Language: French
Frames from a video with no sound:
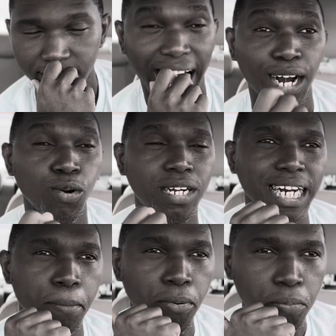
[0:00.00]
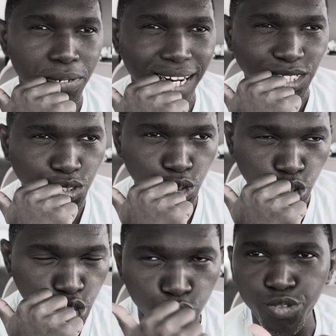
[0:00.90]
Alors que la population
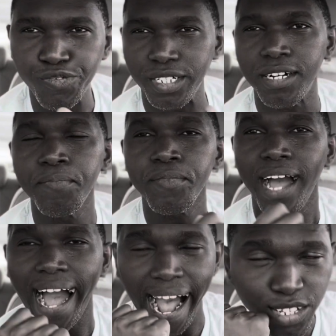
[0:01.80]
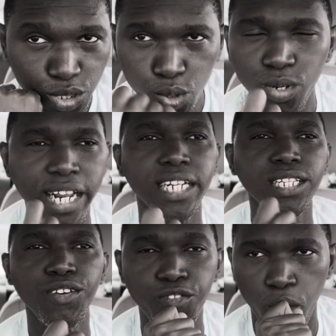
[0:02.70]
souffre à tous les
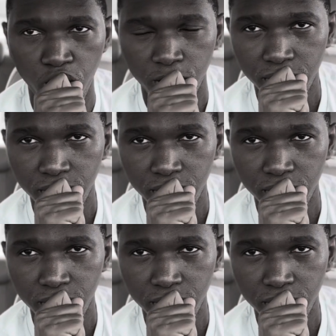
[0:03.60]
niveaux.